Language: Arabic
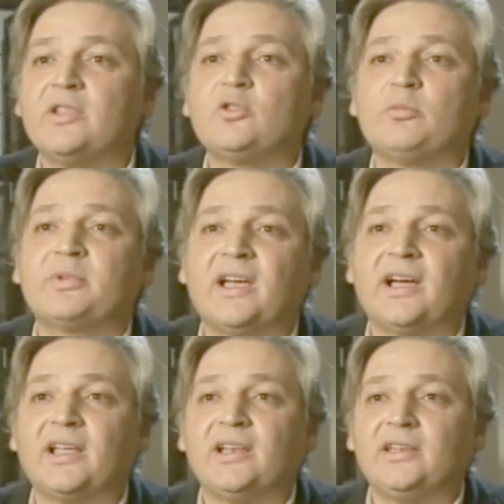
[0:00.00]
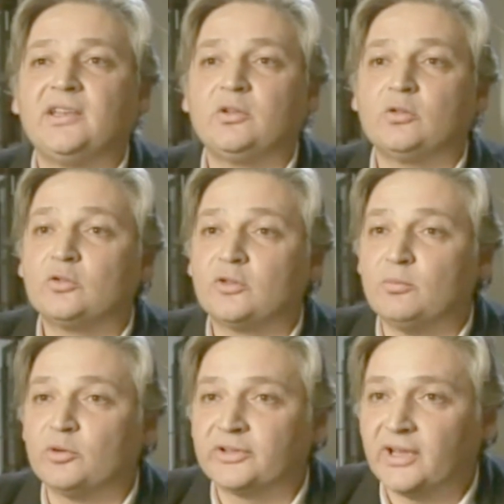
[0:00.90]
أنتم كأقلية كنتم
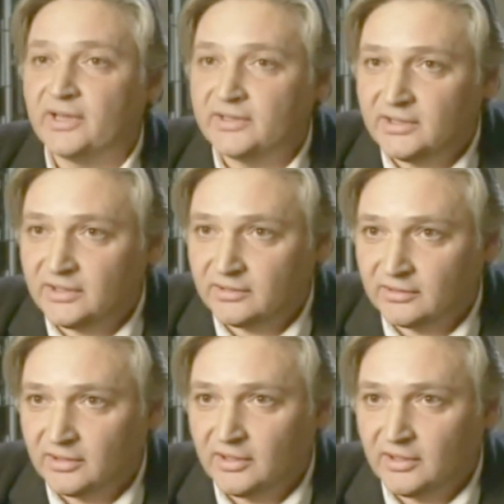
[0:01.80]
مضطهدين